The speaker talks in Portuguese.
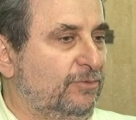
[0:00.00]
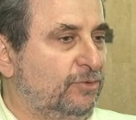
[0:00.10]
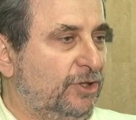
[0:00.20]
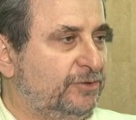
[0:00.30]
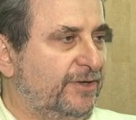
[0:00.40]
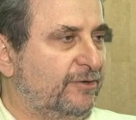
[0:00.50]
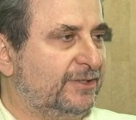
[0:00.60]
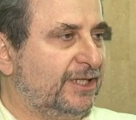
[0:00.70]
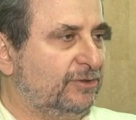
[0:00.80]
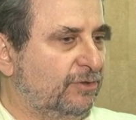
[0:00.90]
nossos
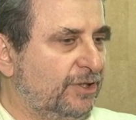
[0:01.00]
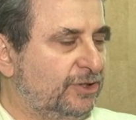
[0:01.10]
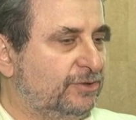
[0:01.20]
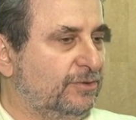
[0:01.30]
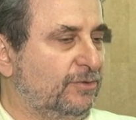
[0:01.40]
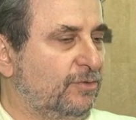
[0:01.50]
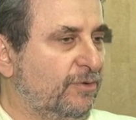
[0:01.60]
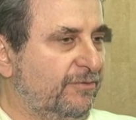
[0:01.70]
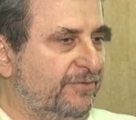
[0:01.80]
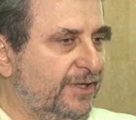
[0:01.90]
frequentadores
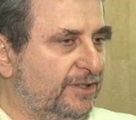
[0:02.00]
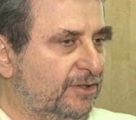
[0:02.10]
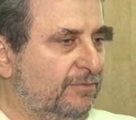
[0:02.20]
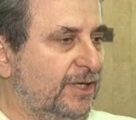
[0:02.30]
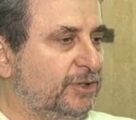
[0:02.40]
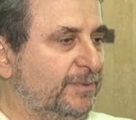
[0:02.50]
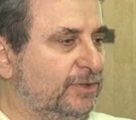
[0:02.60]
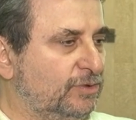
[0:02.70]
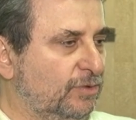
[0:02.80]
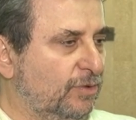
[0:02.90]
convidam as
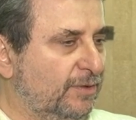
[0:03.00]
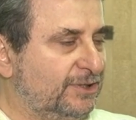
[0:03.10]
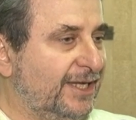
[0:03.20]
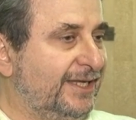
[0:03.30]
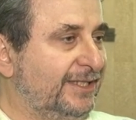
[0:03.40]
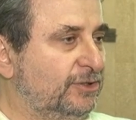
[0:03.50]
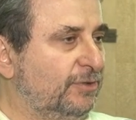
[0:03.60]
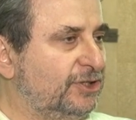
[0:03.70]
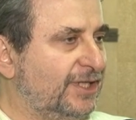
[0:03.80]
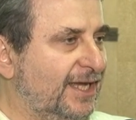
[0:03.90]
pessoas a irem em
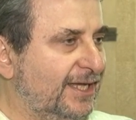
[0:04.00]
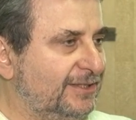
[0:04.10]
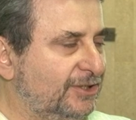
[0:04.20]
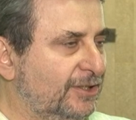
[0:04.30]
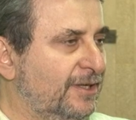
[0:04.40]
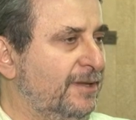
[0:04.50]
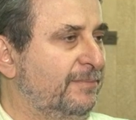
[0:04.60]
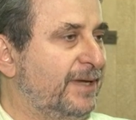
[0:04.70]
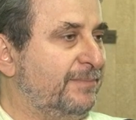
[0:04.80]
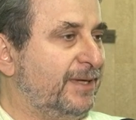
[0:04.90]
suas casas
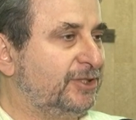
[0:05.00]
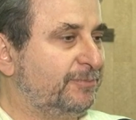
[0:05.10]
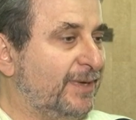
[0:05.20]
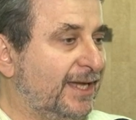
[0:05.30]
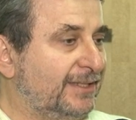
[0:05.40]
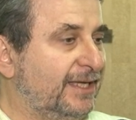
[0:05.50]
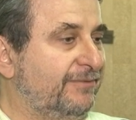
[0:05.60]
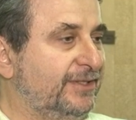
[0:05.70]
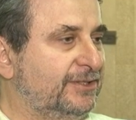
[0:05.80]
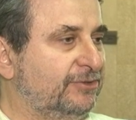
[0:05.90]
para participar da
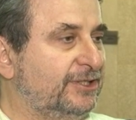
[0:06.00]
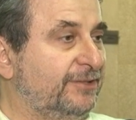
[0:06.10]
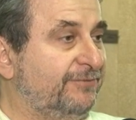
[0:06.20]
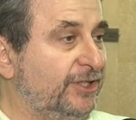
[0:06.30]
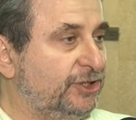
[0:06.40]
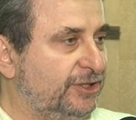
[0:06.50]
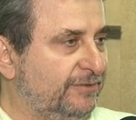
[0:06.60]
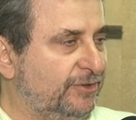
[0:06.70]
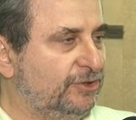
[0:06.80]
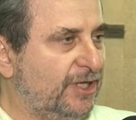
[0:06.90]
refeição
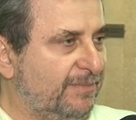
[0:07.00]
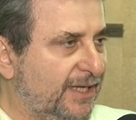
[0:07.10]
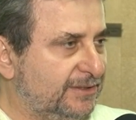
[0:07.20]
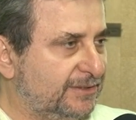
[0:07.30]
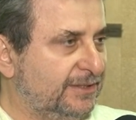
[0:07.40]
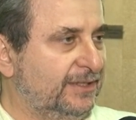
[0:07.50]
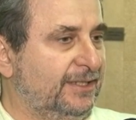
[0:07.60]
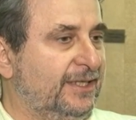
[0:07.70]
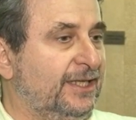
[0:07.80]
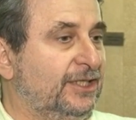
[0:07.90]
festiva do Shabat.
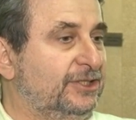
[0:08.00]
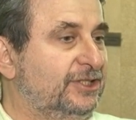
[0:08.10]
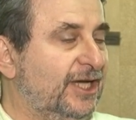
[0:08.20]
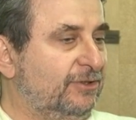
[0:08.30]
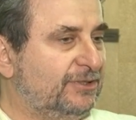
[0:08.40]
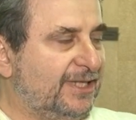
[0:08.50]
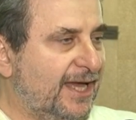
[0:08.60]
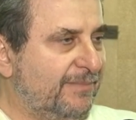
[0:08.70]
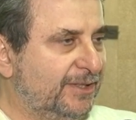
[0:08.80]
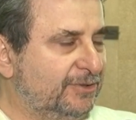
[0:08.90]
Já no
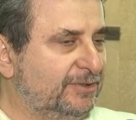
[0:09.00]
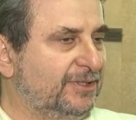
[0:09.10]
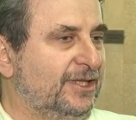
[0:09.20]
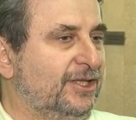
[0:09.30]
sábado,